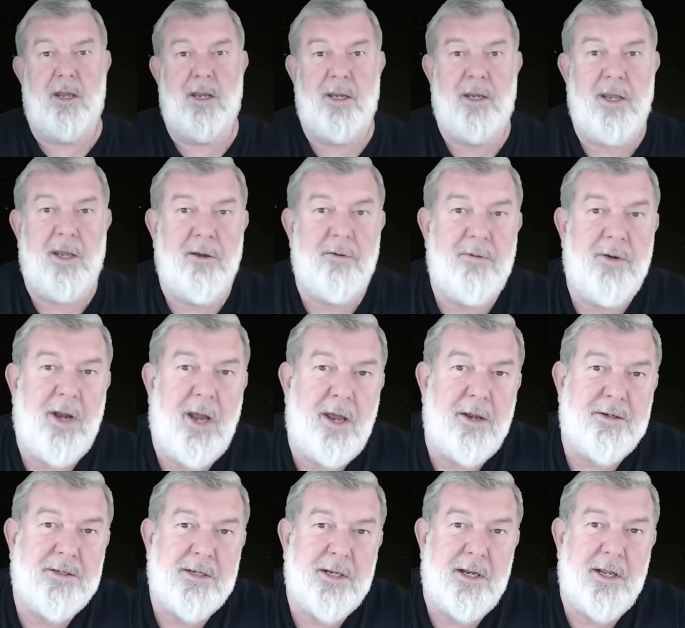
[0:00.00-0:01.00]
не
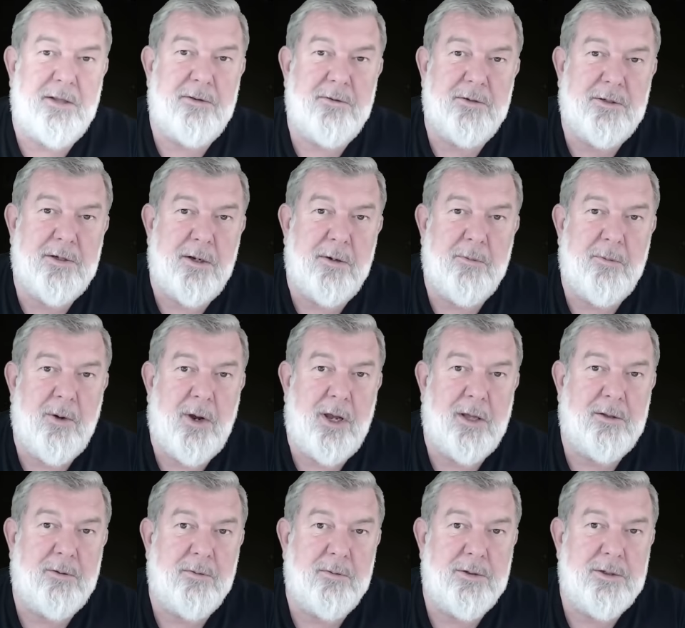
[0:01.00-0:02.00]
являюсь следователем по
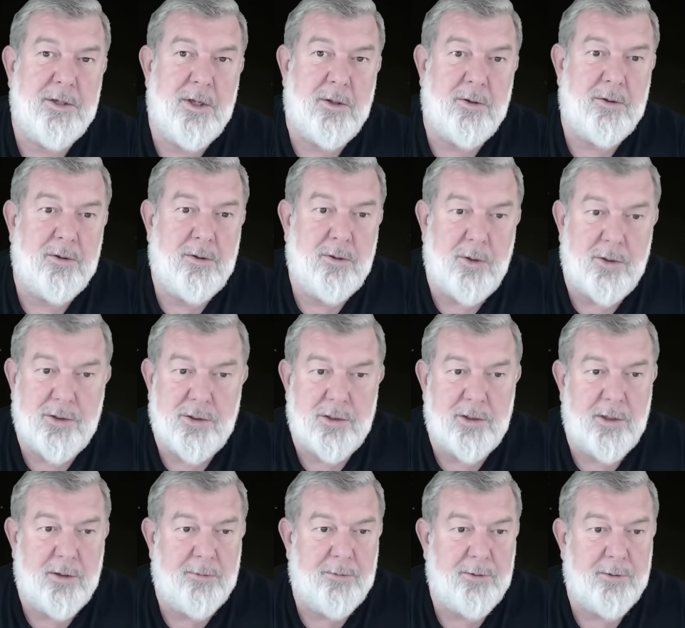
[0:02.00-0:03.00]
этому делу и
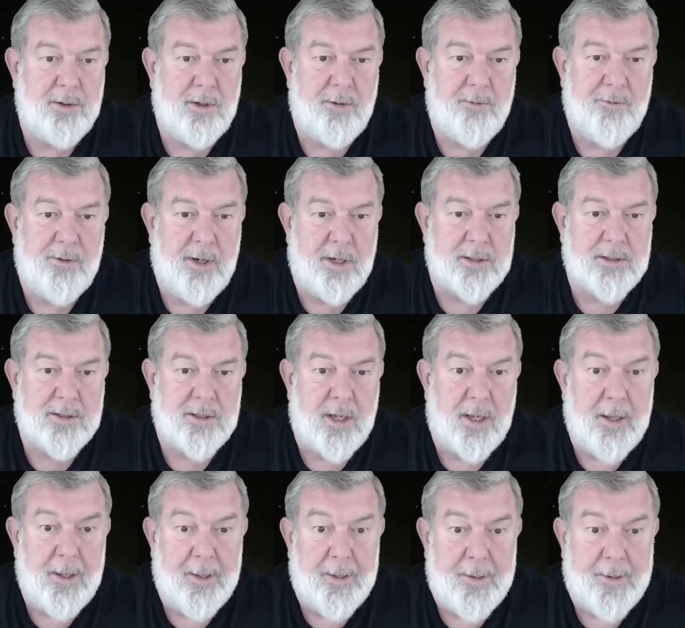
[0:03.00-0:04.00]
точно не буду являться.
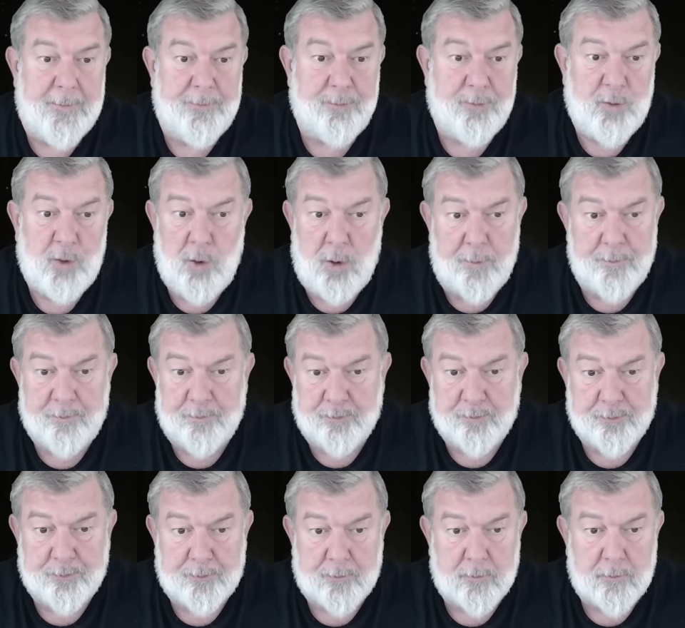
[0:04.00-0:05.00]
Но
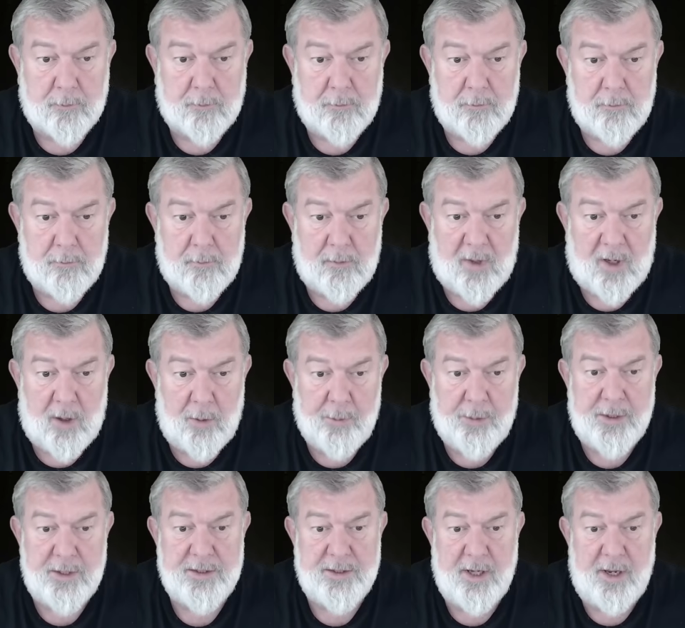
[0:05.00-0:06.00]

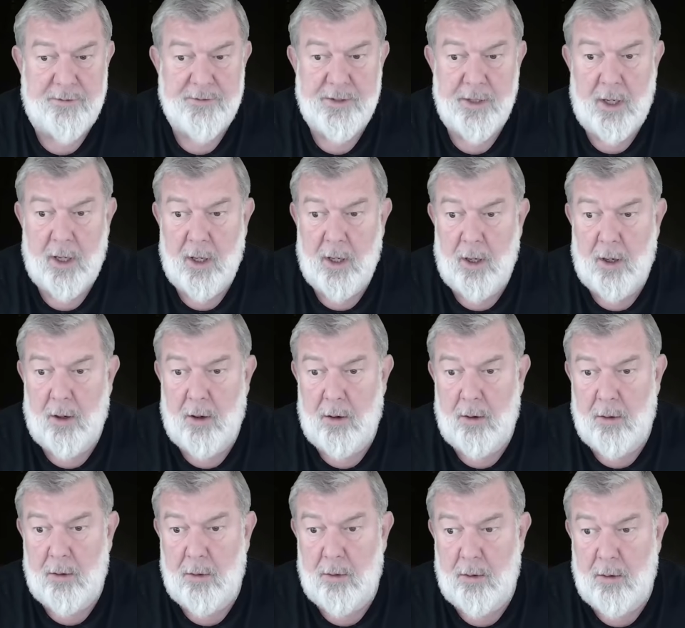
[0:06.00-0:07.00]
представьте,
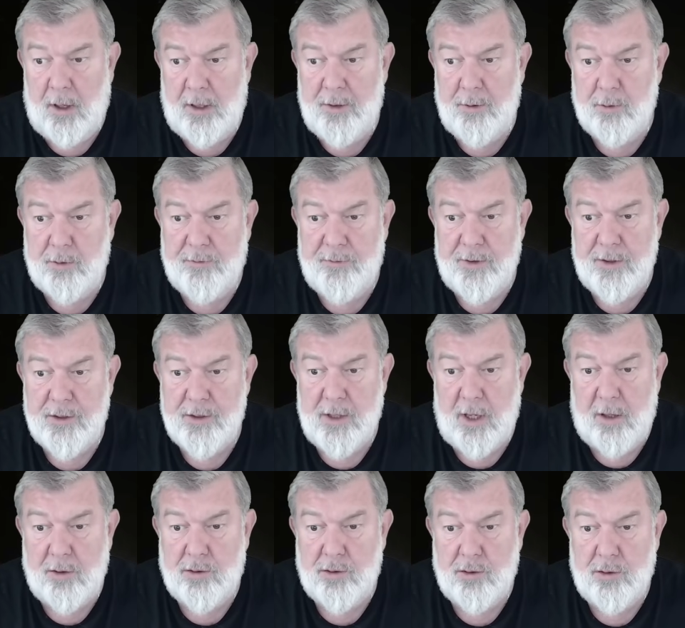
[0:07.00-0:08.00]
э, они
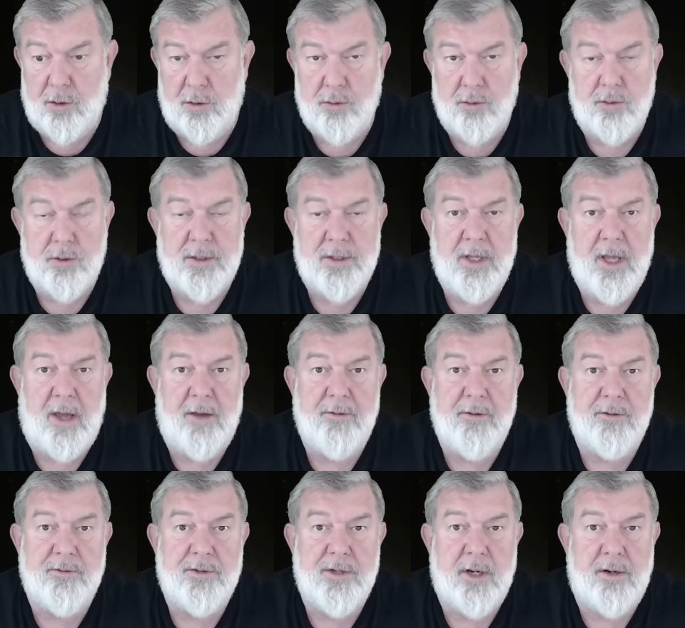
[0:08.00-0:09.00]
утверждают, что он
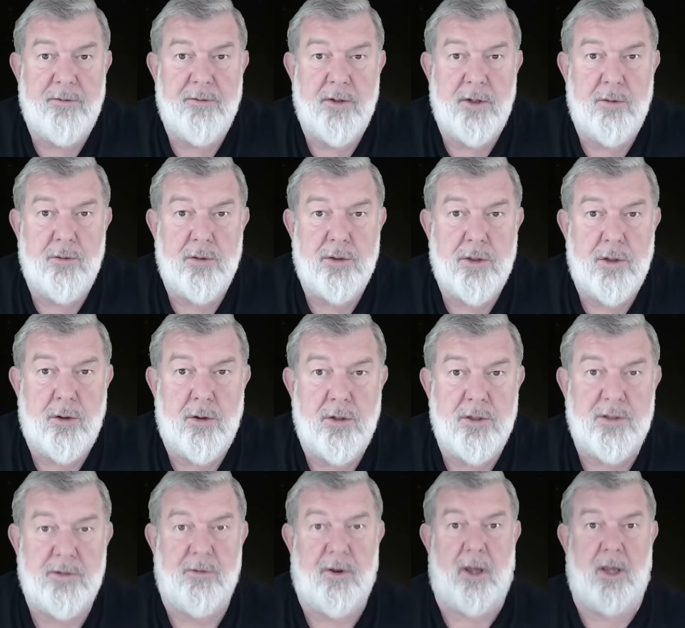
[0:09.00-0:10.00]
установил взрывные
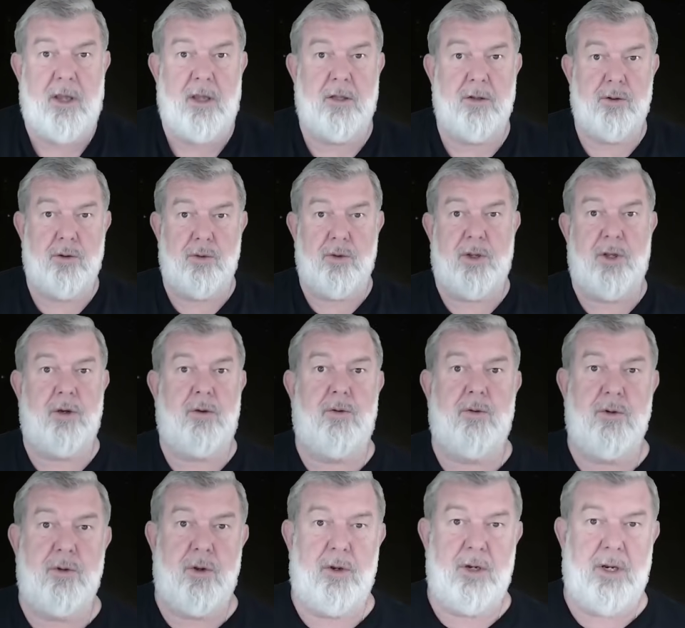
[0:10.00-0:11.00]
устройства, и других
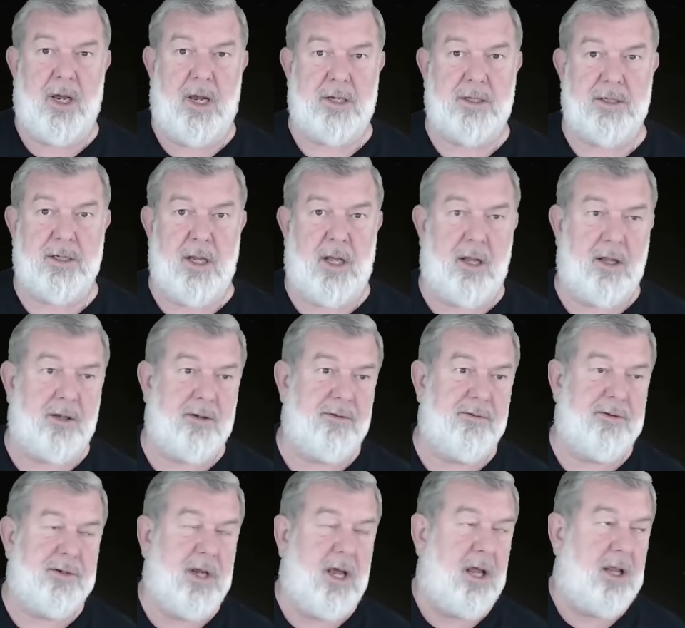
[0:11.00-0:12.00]
у него не осталось.
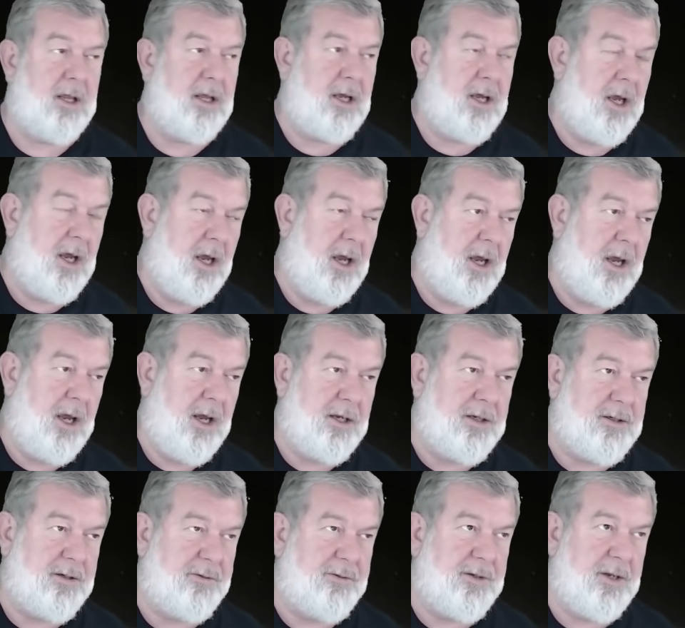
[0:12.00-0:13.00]
Взял их
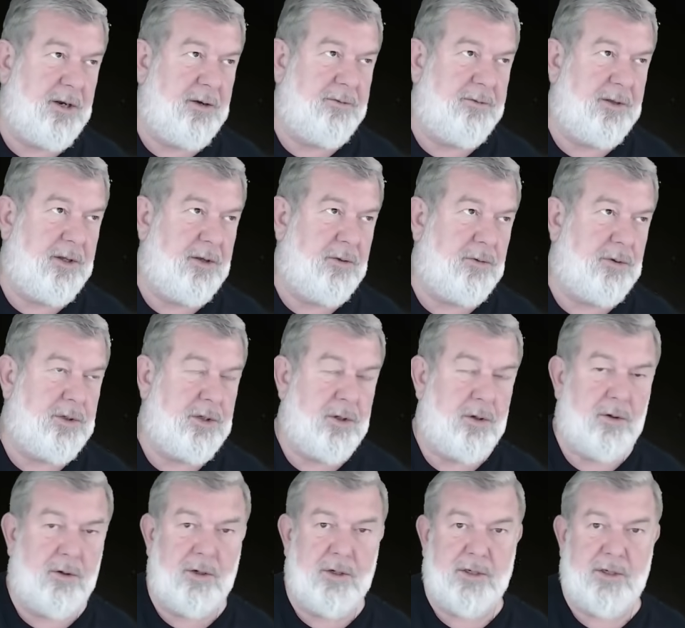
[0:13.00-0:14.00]
эти взрывные
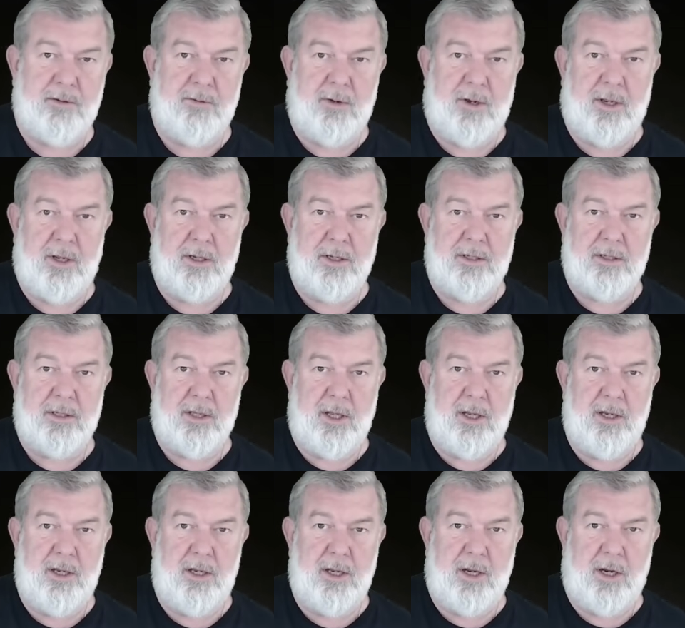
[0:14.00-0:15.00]
устройства из
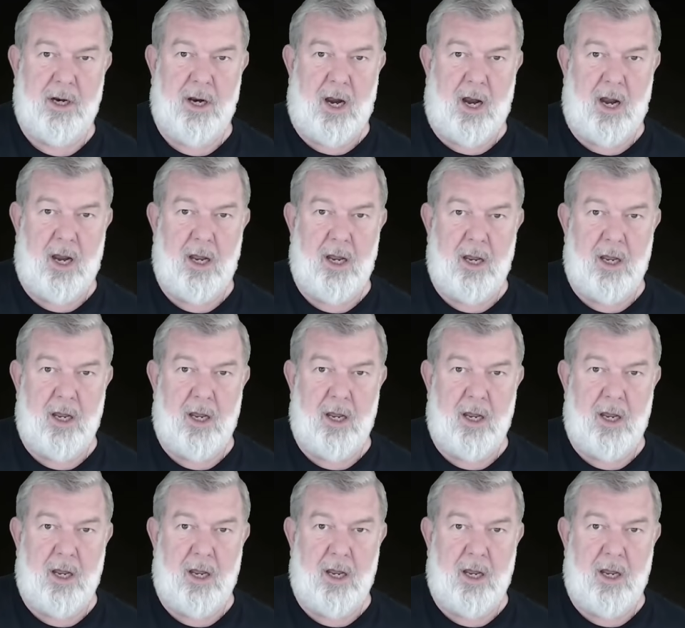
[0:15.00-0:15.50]
тайника.